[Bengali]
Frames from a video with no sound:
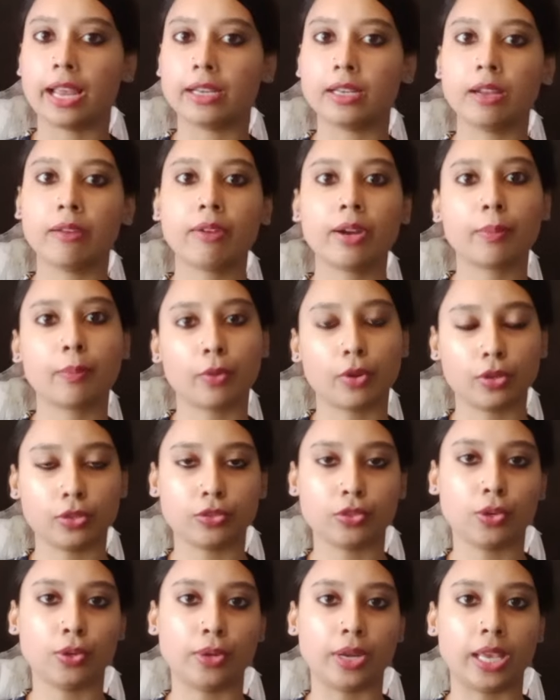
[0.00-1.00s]
লাইন নেওয়ার
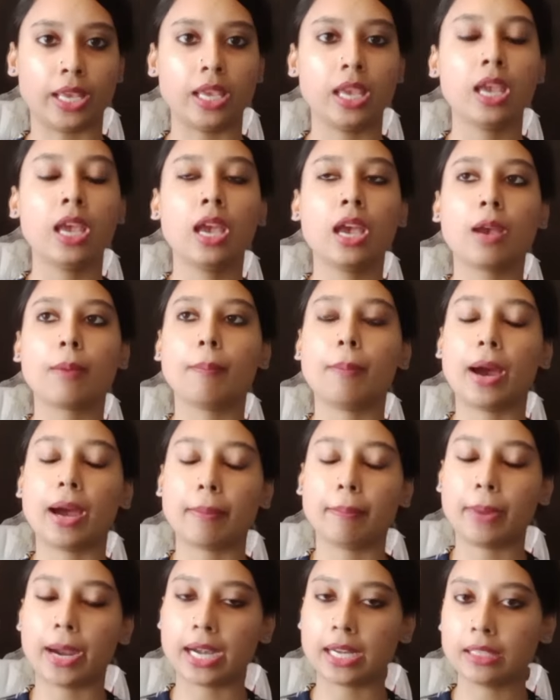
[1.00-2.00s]
প্রয়োজন নেই বা
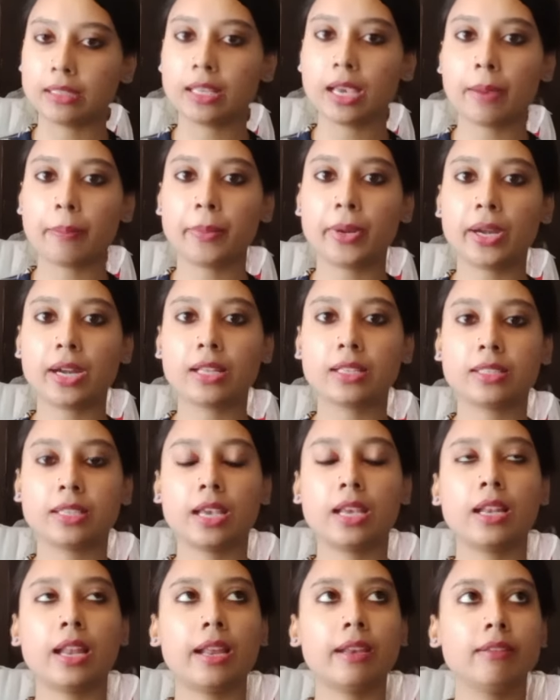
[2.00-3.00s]
বাড়িতে আপনারা
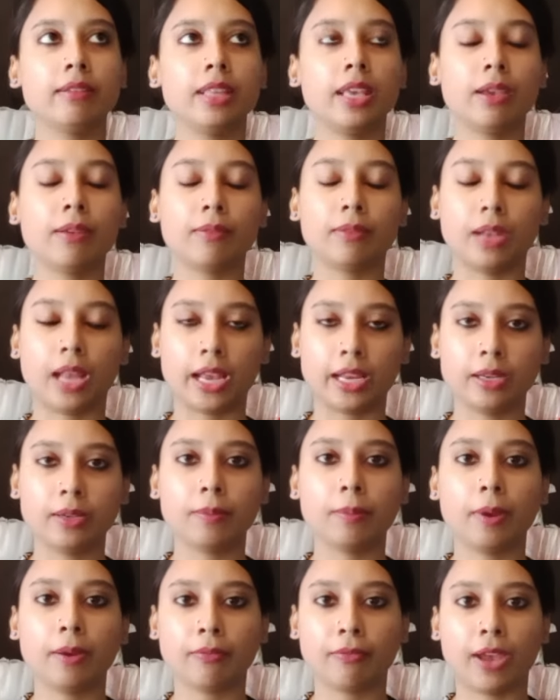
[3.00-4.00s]
যেই লাইন দিয়ে লাইট
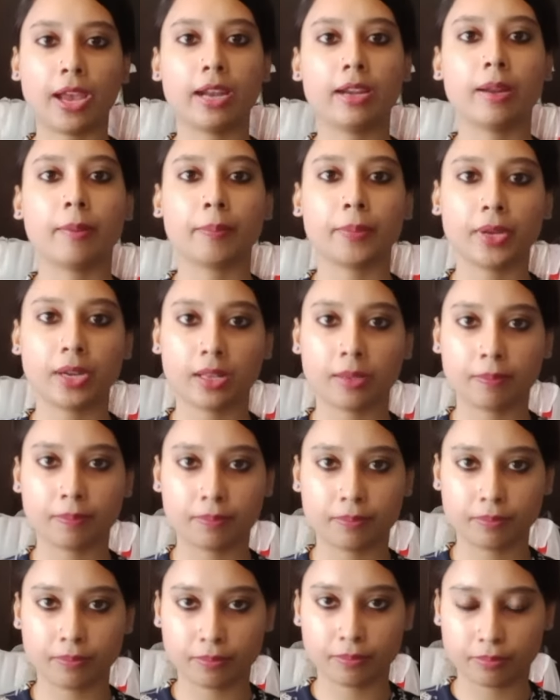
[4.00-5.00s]
বা ফ্যান আপনারা
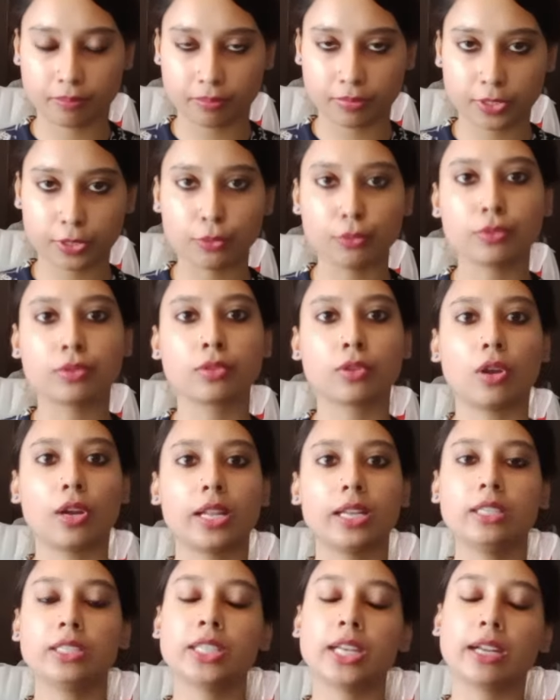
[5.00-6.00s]
ইউজ
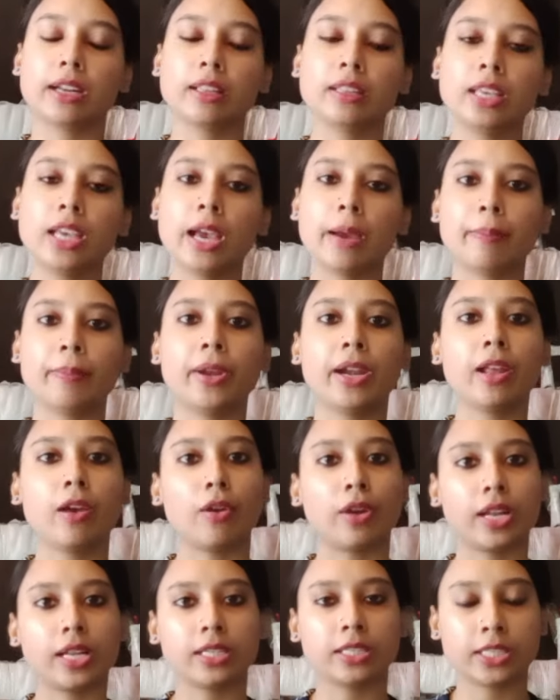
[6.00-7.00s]
করেন সেটা দিয়ে আপনারা
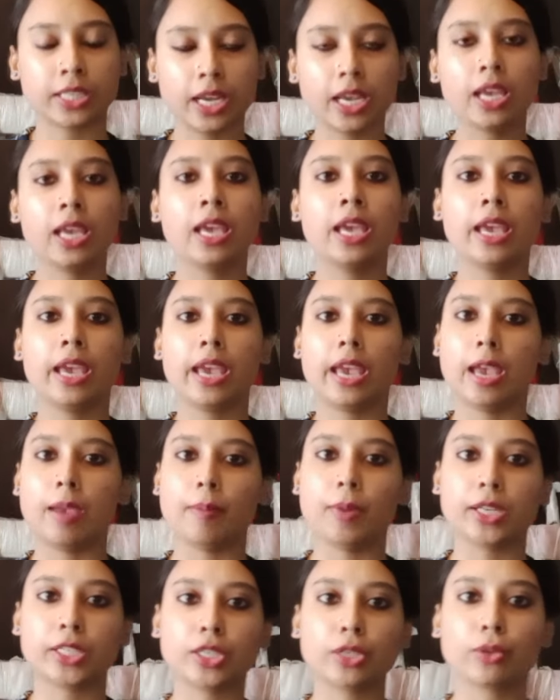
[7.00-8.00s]
অনায়াসে এই
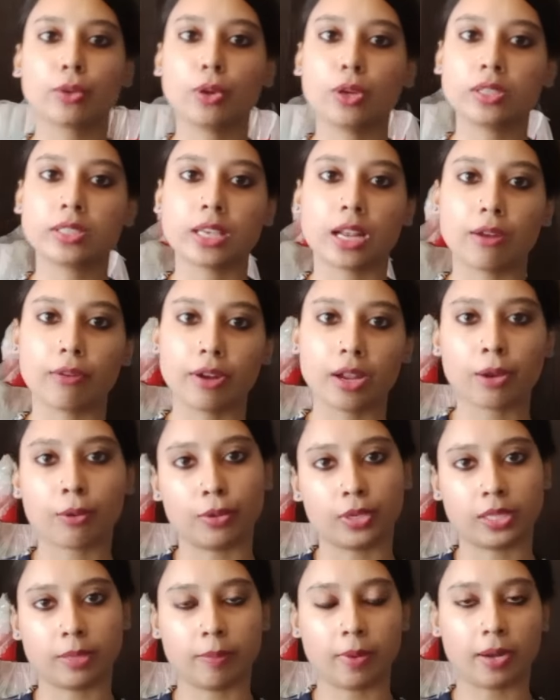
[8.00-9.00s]
মেশিনগুলো চালনা
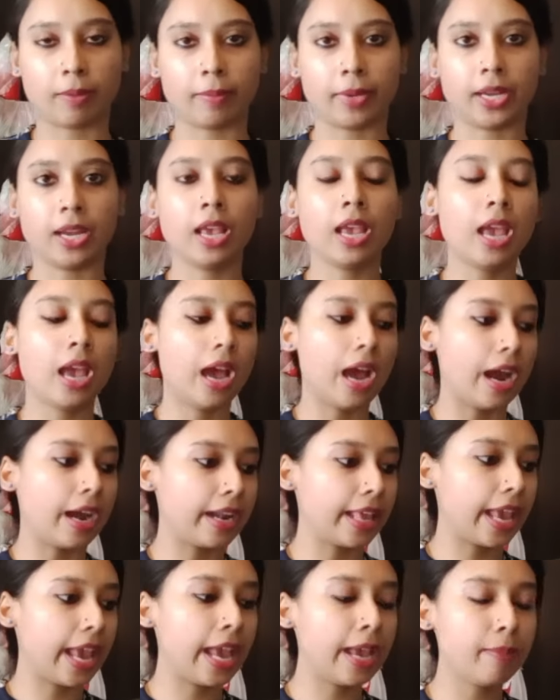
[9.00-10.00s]
করতে পারবেন
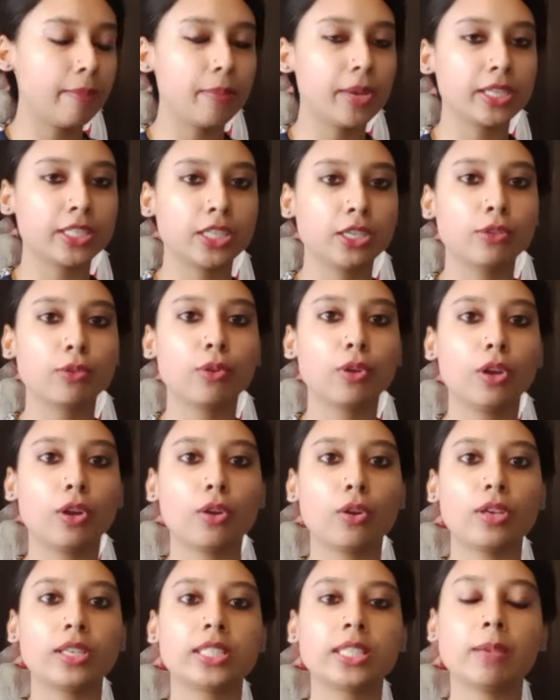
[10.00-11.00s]
আর এই মেশিনগুলো
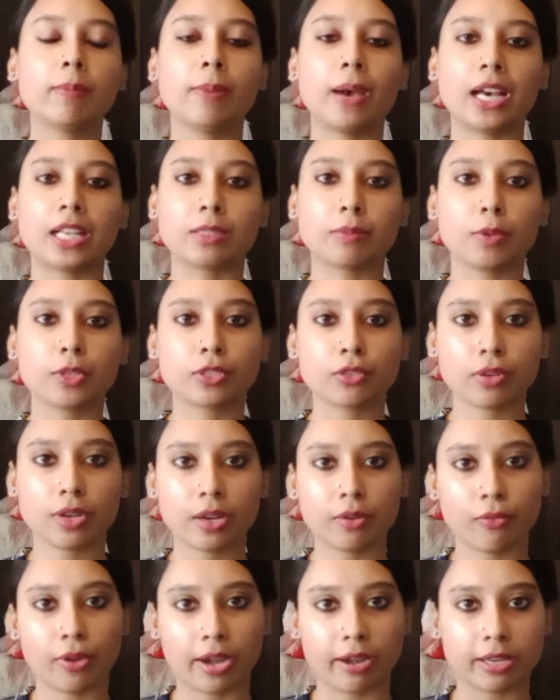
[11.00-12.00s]
রয়েছে পাঁচ
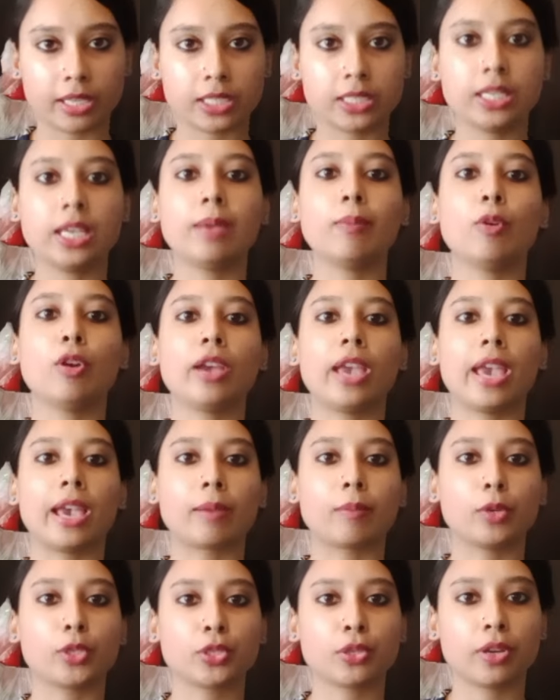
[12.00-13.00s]
বছরের ওয়ারেন্টি এবং
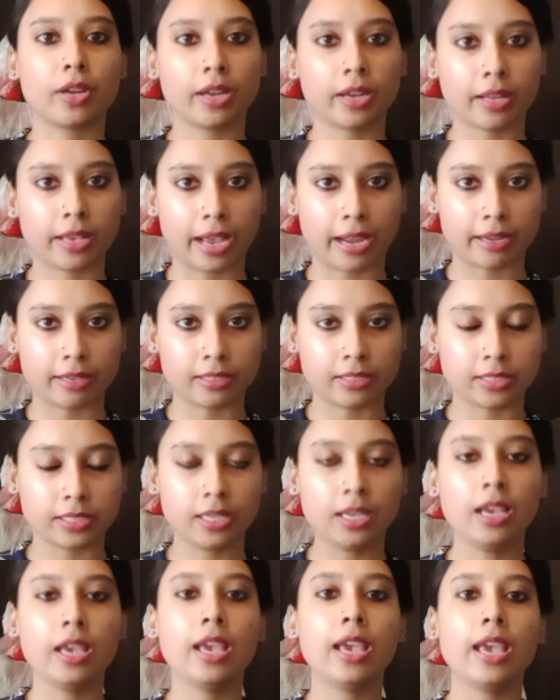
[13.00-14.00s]
এক বছরের
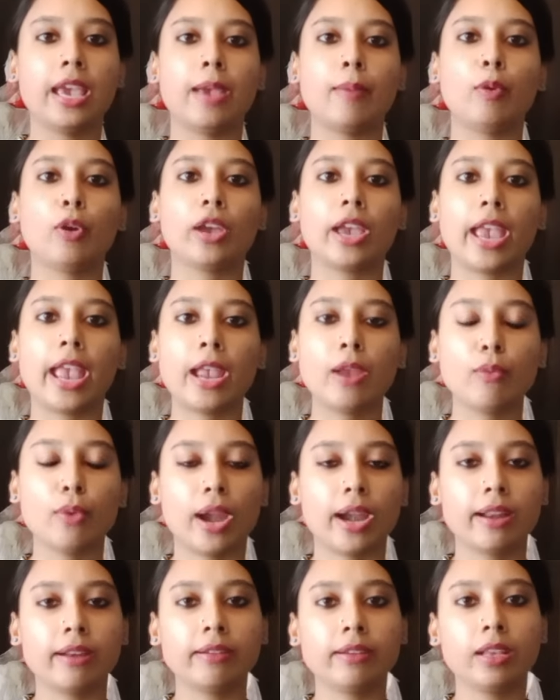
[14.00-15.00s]
গ্যারেন্টি এবং এই
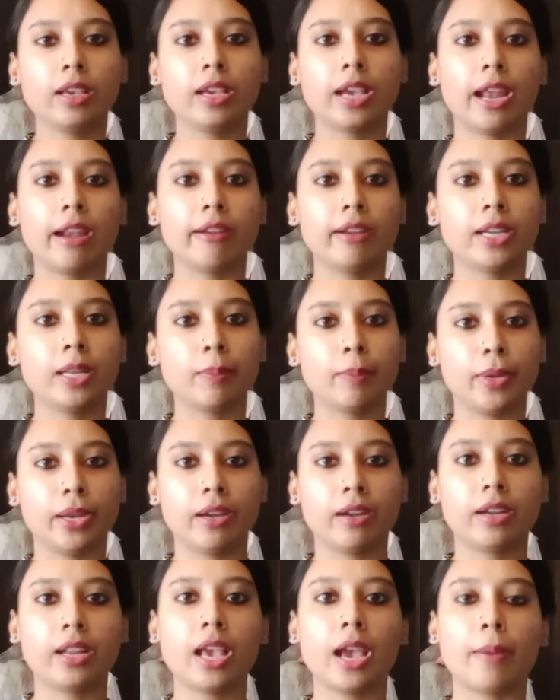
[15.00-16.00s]
ওয়ারেন্টি গ্যারেন্টি
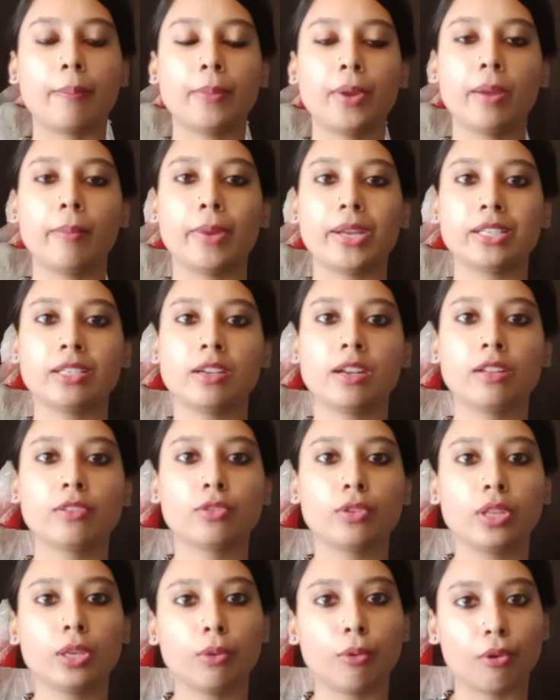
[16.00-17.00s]
পিরিয়ডে আপনার মেশিনের
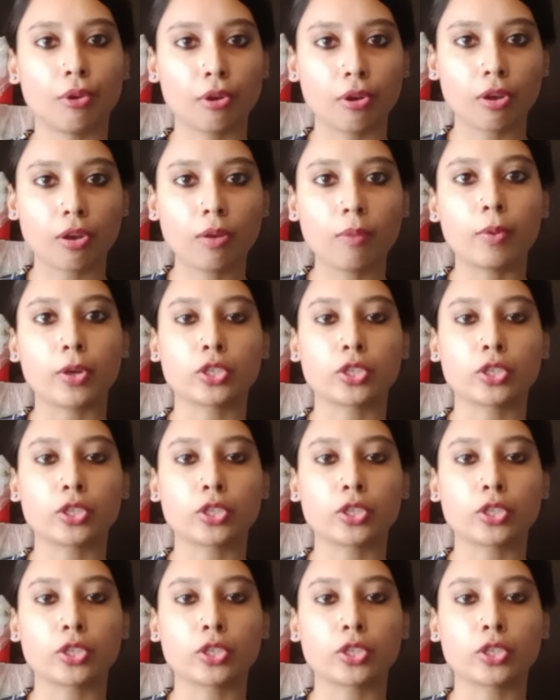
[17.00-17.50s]
যদি কোনো রকম